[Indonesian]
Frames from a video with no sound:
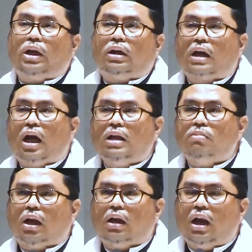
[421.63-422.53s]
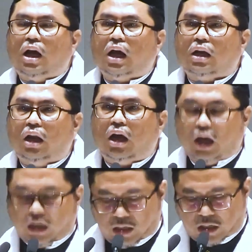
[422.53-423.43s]
kalimat la
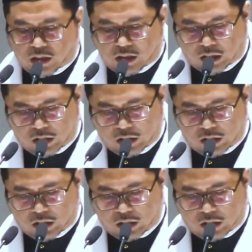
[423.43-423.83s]
ilaha illallah